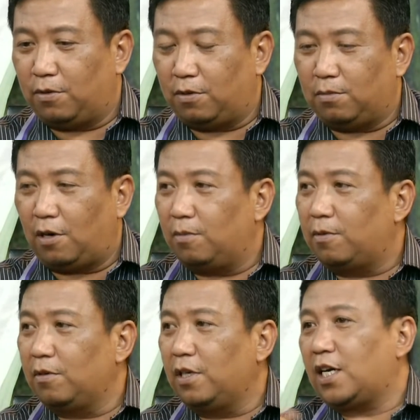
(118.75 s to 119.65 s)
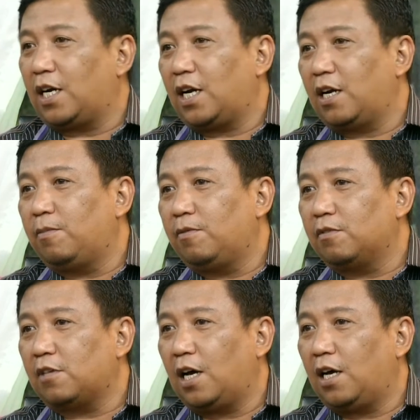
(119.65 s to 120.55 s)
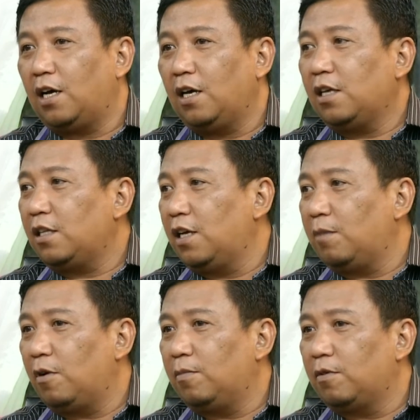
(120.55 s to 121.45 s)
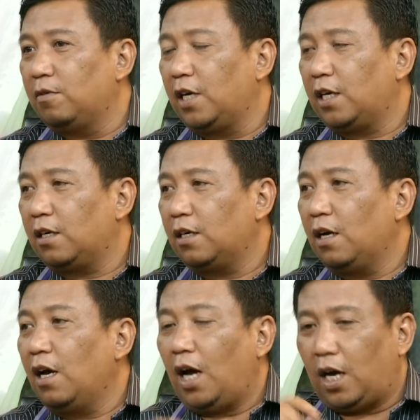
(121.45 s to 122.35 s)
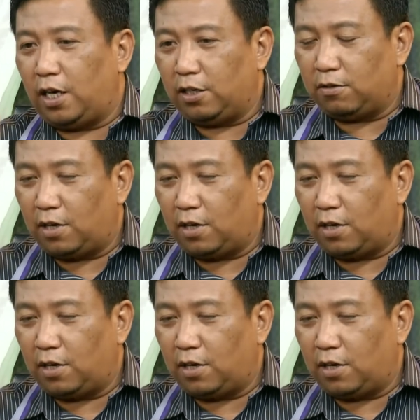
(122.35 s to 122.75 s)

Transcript: buruh mau berunding kadang-kadang pengusaha tidak mau berunding ada